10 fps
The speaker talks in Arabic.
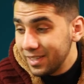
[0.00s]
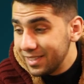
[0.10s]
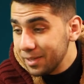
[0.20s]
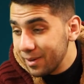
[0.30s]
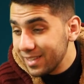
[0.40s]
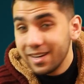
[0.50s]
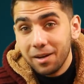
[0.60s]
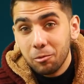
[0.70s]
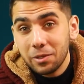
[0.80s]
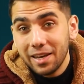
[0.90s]
في كثير من الاسئله
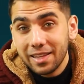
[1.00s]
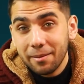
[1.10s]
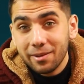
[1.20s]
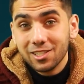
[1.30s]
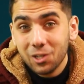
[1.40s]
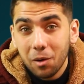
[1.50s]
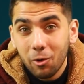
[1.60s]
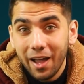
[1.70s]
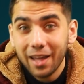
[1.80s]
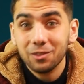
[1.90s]
اللي بكون لها دائما جواب
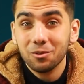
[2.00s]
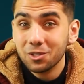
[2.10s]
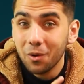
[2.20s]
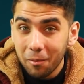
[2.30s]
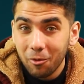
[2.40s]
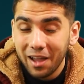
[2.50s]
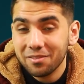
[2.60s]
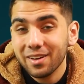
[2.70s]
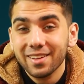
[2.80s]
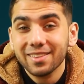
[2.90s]
واحد وجواب
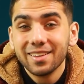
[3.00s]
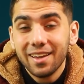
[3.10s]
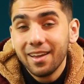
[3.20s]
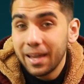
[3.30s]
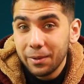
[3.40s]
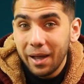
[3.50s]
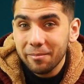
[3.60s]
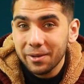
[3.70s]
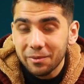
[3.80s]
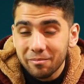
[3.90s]
واحد فقط هذا واحد
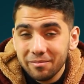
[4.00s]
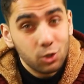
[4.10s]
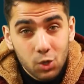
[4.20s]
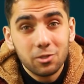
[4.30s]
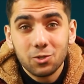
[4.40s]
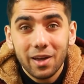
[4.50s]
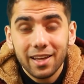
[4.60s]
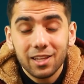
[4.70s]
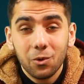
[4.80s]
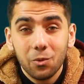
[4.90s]
منهم وجواب السؤال هذا